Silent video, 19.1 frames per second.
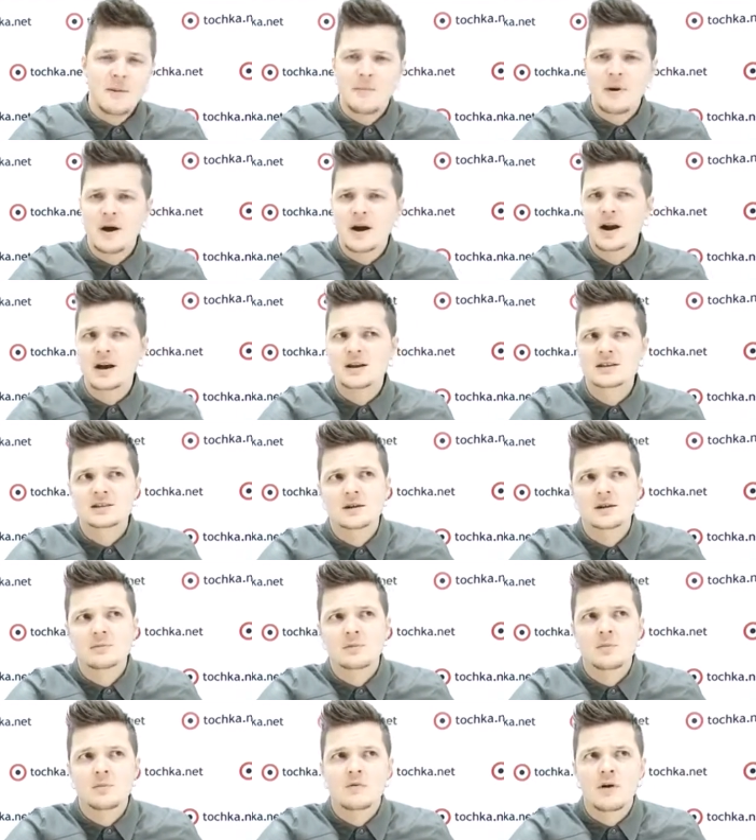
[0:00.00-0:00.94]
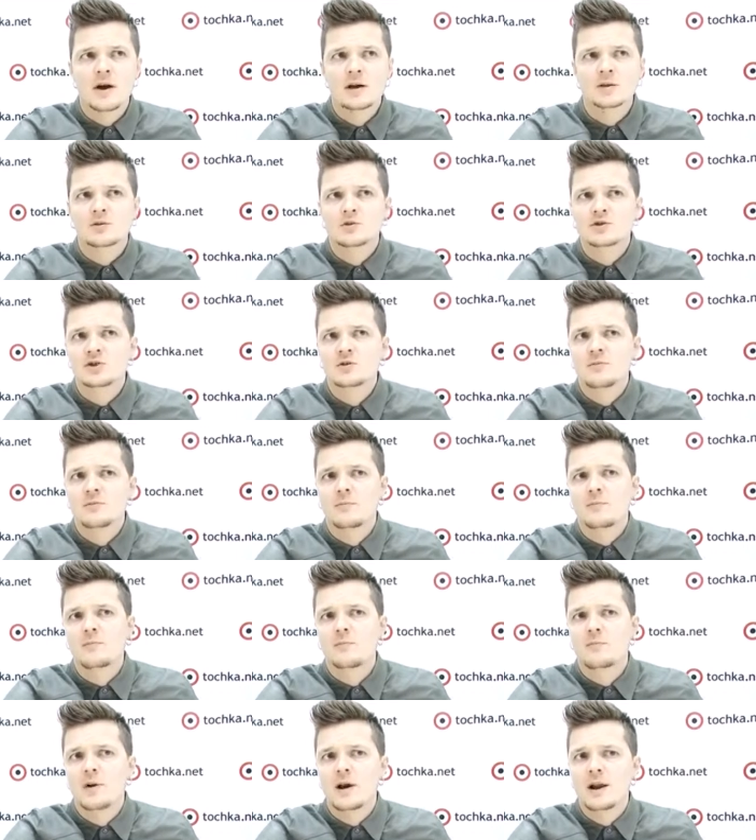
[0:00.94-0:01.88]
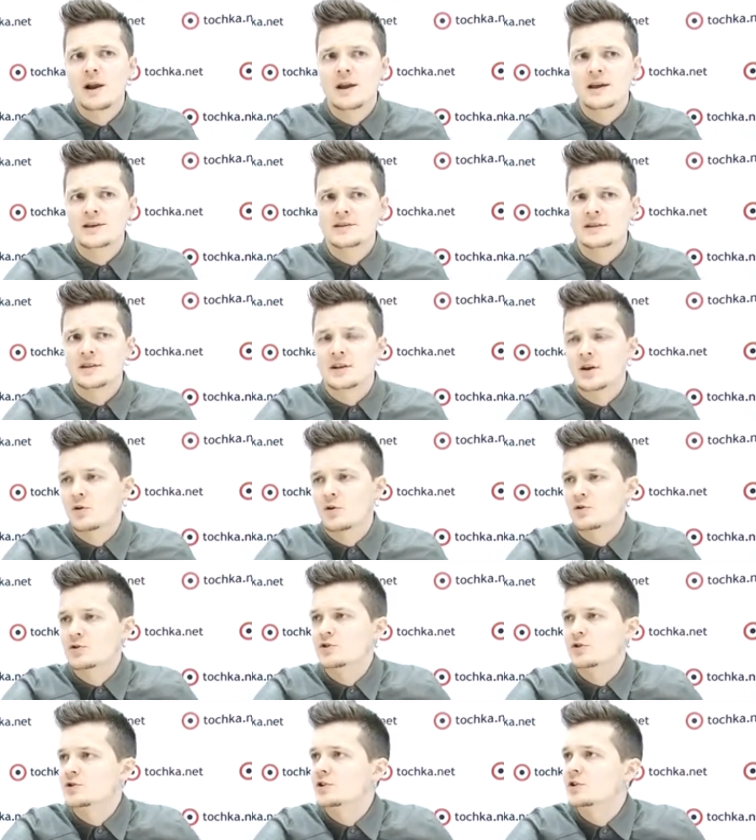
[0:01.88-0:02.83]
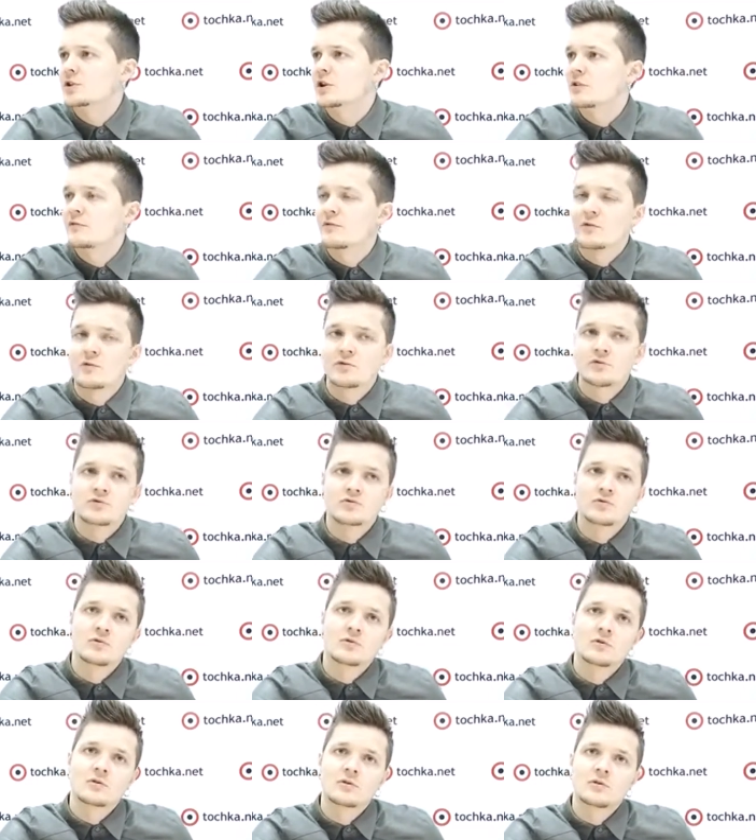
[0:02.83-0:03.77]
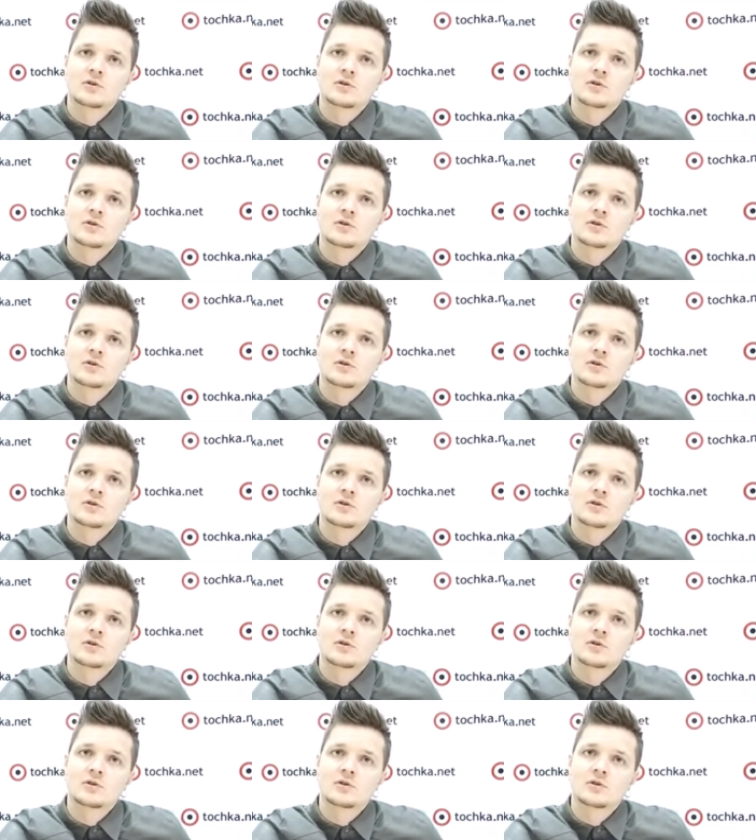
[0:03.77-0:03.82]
По-разному. Бывает очень болезненно и хочется дать в рожу